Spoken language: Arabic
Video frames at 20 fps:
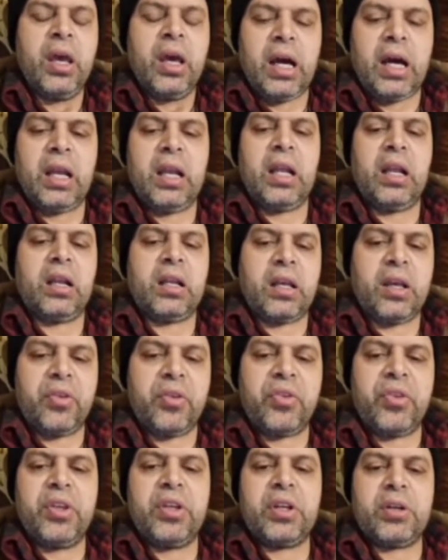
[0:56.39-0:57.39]
على
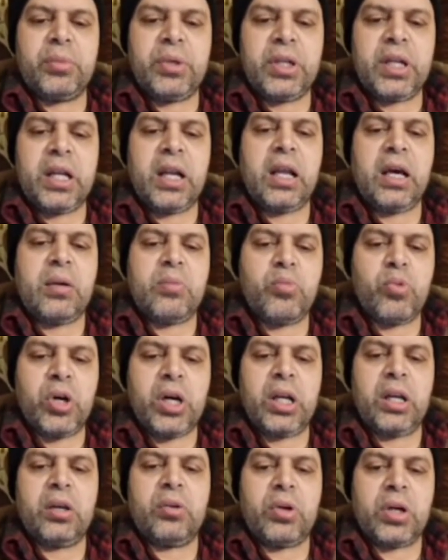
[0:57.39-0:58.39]
الكثير من
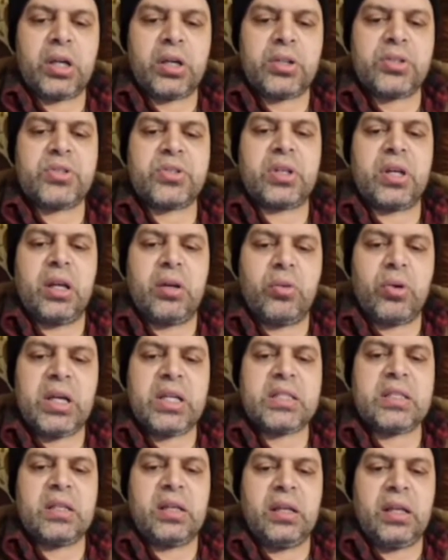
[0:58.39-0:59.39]
الأموال والرزق
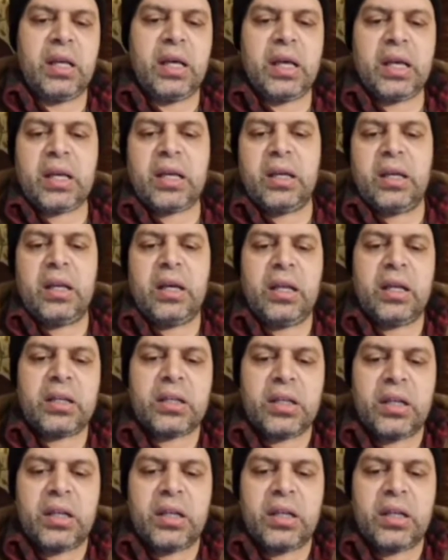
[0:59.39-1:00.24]
الواسع لها خلال